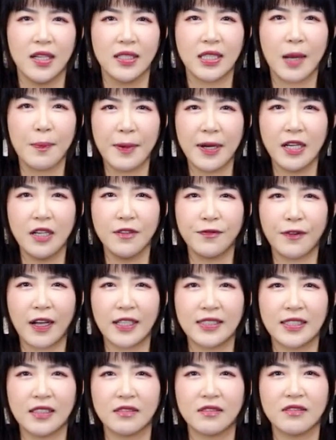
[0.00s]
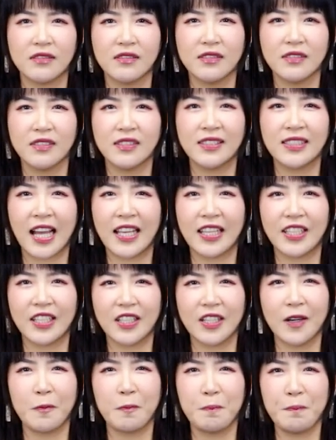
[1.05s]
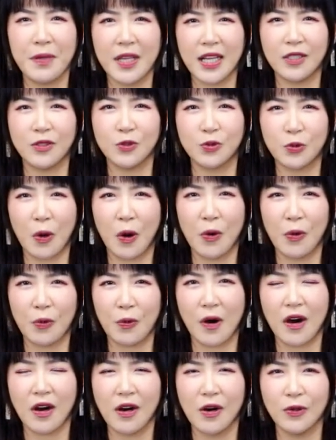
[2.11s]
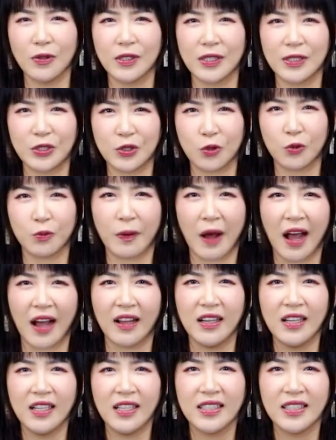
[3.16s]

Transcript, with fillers: 他被人发现，在一个变装皇后的酒吧